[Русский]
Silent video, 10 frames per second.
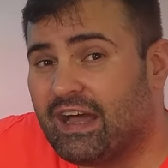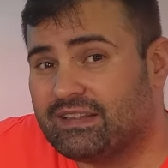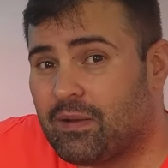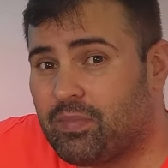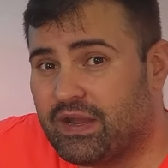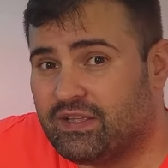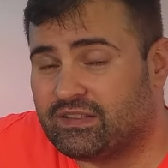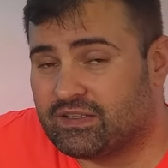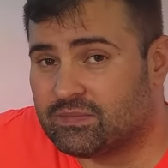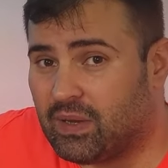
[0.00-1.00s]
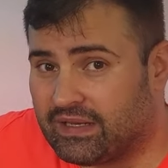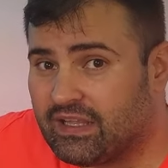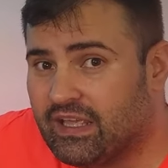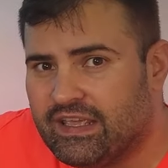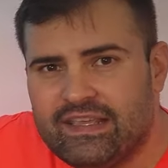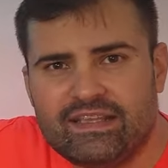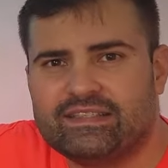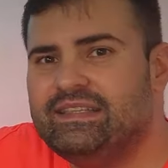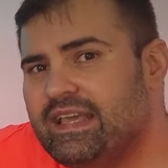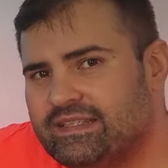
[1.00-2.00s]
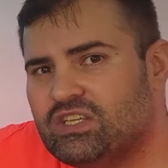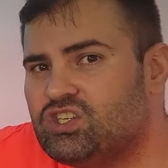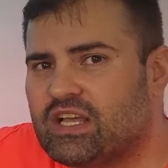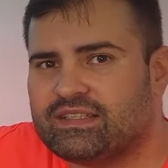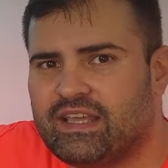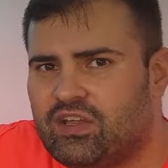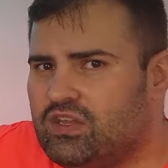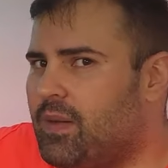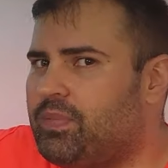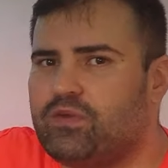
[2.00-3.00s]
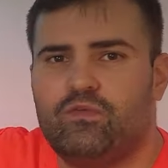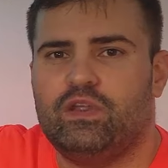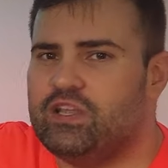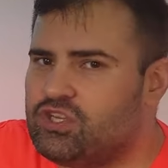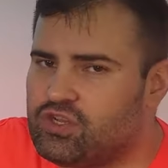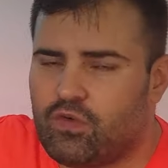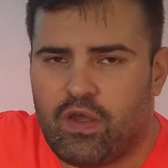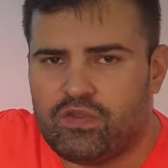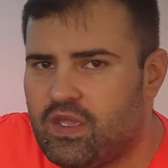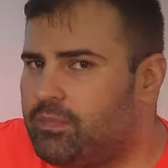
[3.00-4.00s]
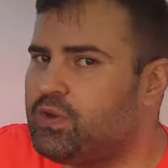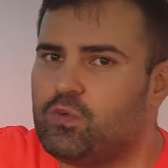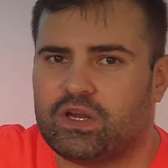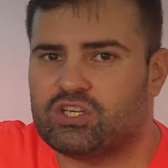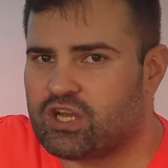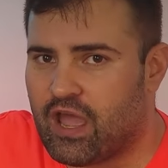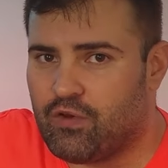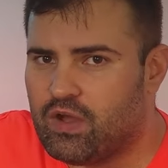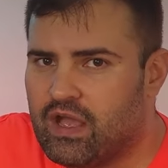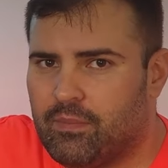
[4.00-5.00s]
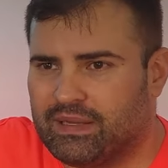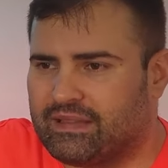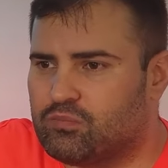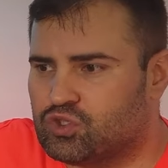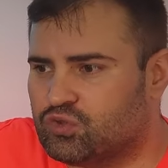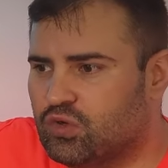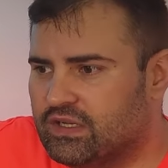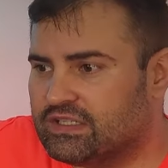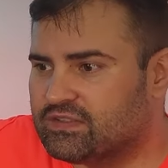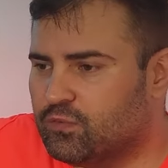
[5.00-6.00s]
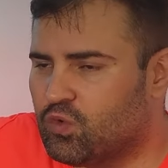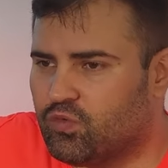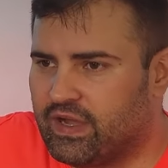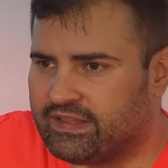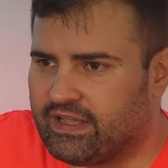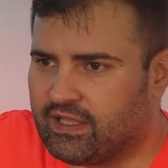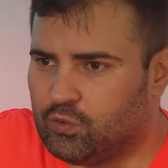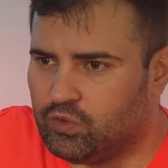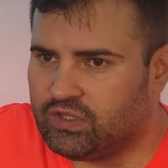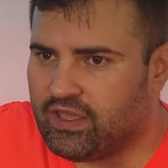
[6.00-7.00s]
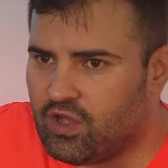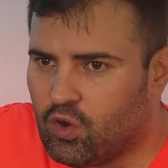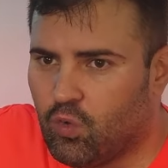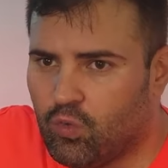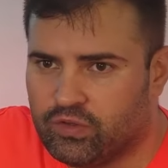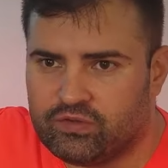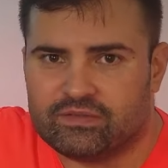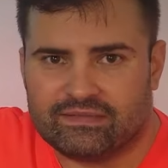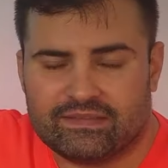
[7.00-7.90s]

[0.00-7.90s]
от компании Transmart. И здесь сейчас я не преувеличиваю, не приукрашаю, потому что звук в этой колонке, он